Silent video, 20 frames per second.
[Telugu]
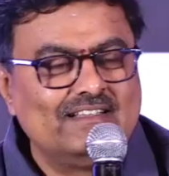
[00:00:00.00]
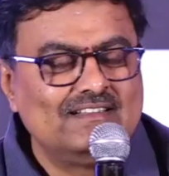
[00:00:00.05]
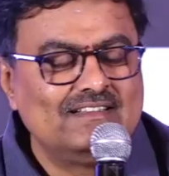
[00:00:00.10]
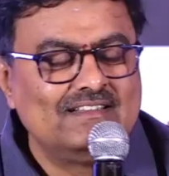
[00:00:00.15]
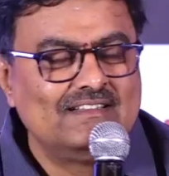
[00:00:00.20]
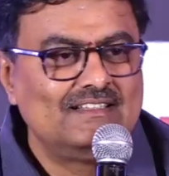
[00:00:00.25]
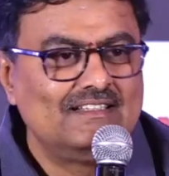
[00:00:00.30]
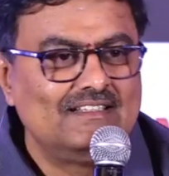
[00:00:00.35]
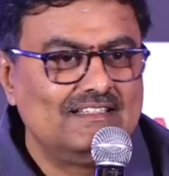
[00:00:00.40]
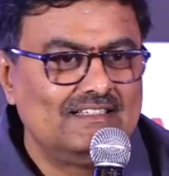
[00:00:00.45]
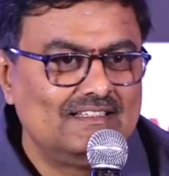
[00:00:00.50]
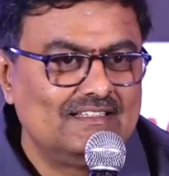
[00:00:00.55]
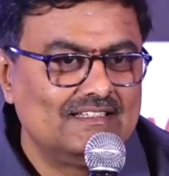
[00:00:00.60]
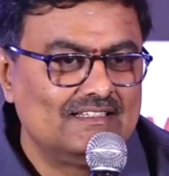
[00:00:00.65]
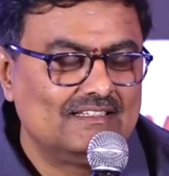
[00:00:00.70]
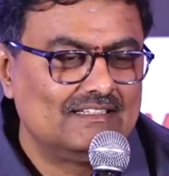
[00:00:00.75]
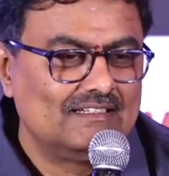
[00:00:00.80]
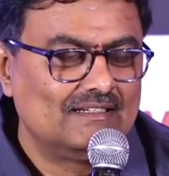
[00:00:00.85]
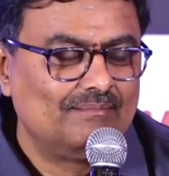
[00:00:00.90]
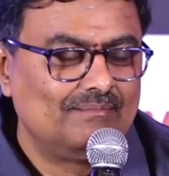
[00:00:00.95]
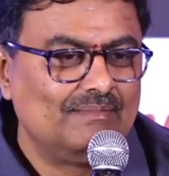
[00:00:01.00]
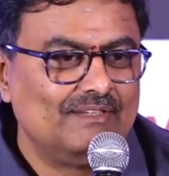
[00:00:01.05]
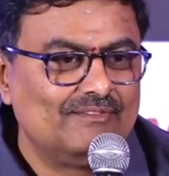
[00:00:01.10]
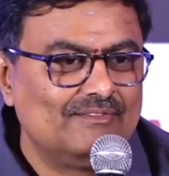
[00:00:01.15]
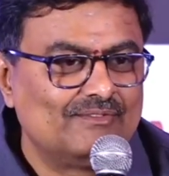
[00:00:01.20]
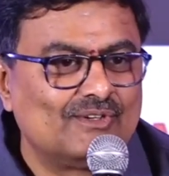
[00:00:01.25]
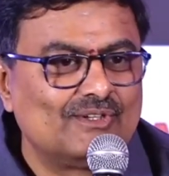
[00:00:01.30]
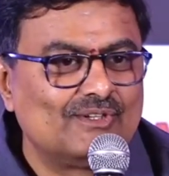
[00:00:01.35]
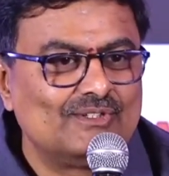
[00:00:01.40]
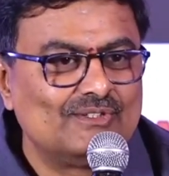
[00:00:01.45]
హిందీ
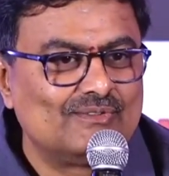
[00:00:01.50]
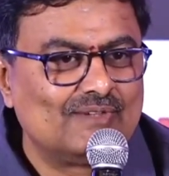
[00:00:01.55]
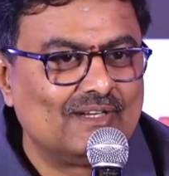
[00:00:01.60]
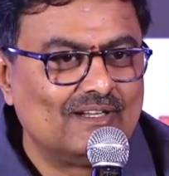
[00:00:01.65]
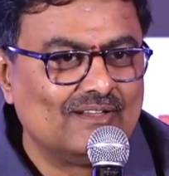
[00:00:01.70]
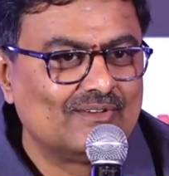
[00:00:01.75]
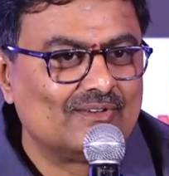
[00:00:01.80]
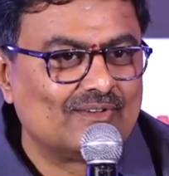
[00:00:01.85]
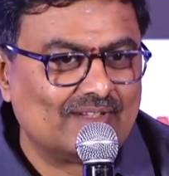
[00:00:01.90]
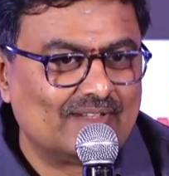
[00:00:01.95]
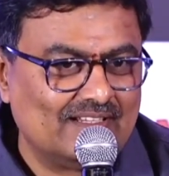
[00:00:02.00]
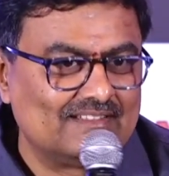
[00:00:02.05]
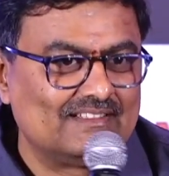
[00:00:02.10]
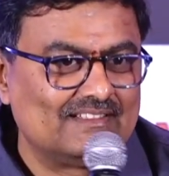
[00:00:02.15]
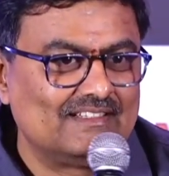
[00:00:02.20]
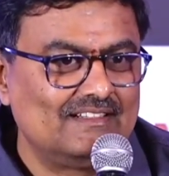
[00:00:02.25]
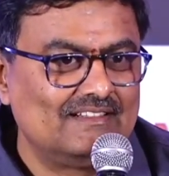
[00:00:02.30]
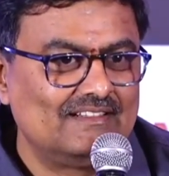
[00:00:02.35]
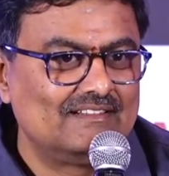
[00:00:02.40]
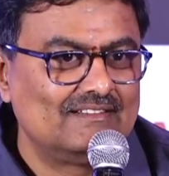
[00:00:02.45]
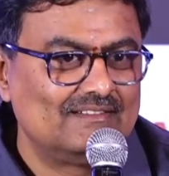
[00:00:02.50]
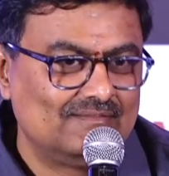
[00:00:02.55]
బిఫోర్ యూ వాళ్ళు కొన్నారు సార్